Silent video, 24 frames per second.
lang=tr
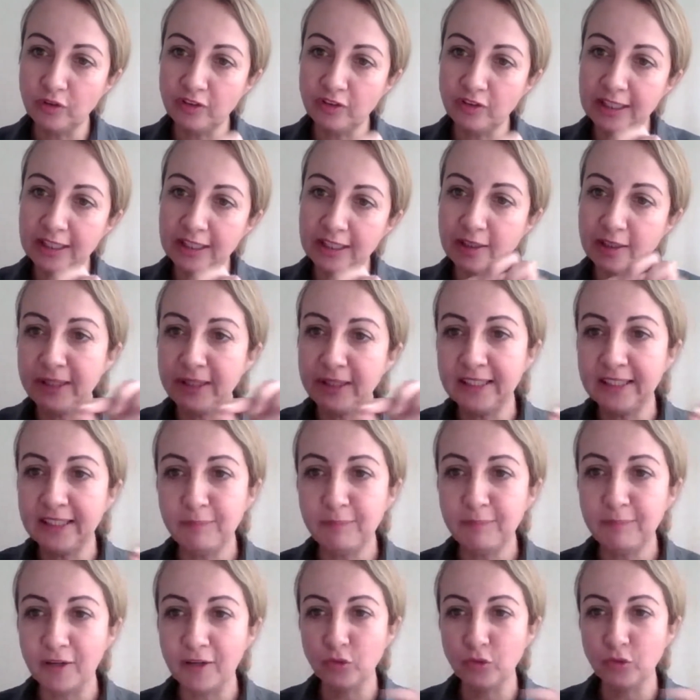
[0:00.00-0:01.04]
Yanına da bir
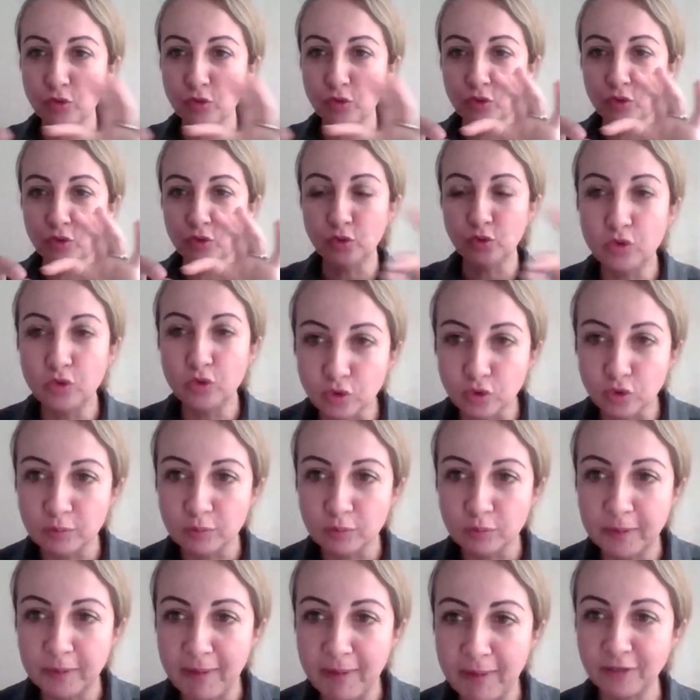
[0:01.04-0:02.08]
iki parça uzun
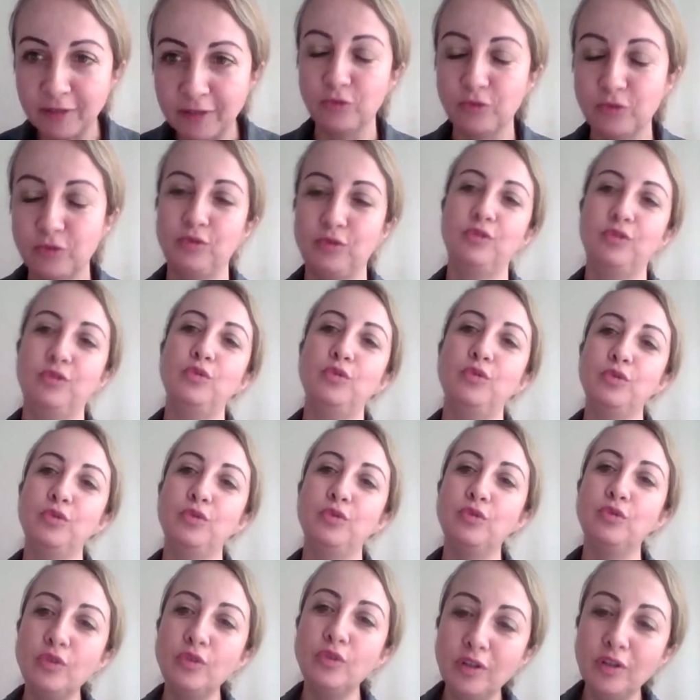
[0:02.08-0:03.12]
turşu, biber turşusu,
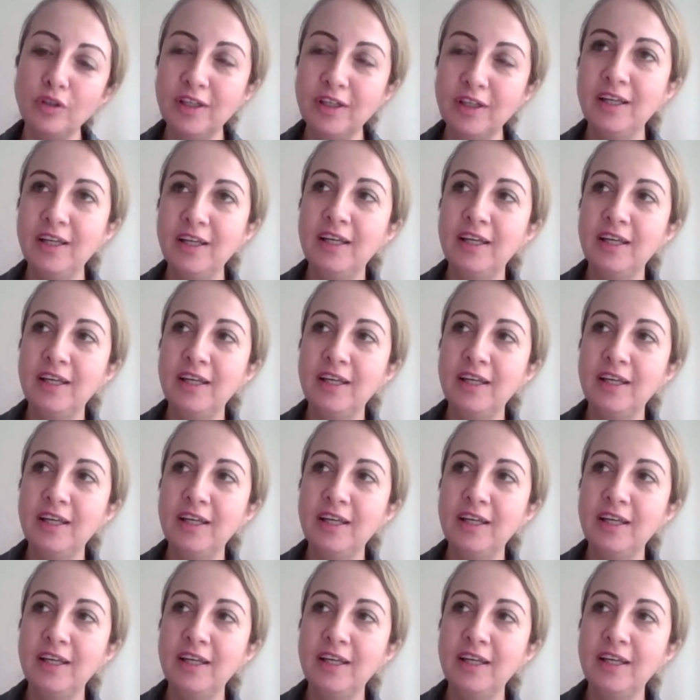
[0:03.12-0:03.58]
turşusu.